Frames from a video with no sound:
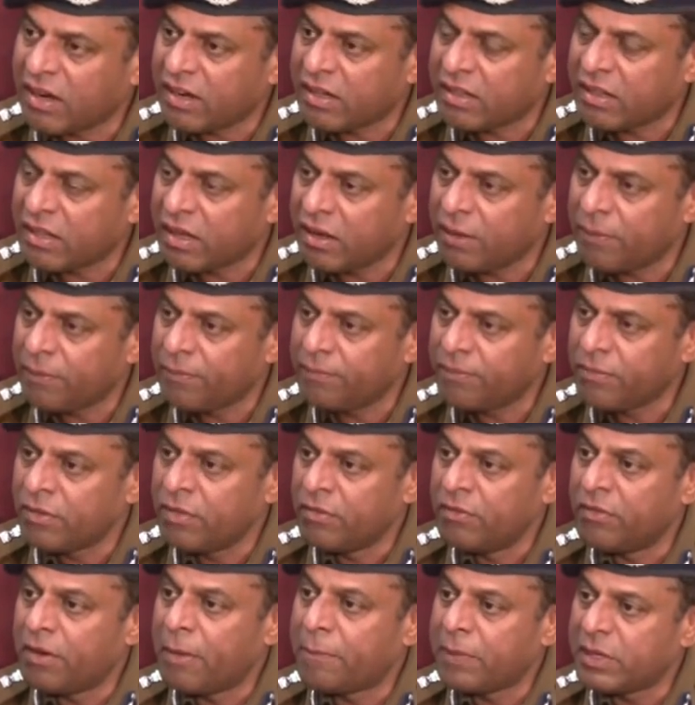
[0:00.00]
रहा था
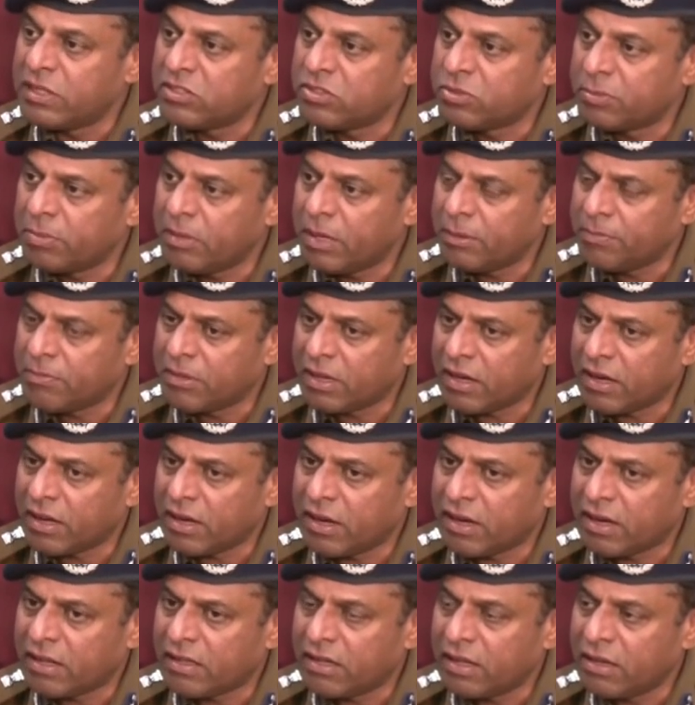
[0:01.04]
वेपन उपलब्ध करा
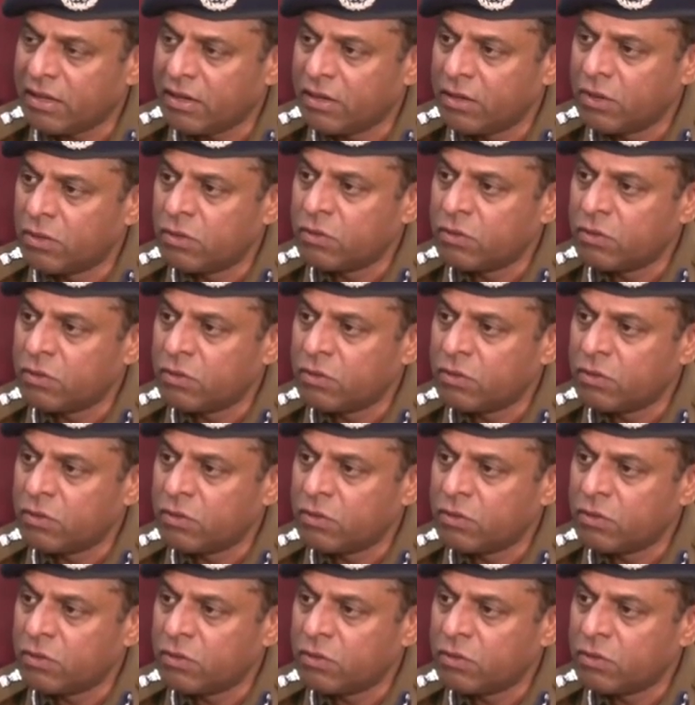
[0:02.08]
रहा था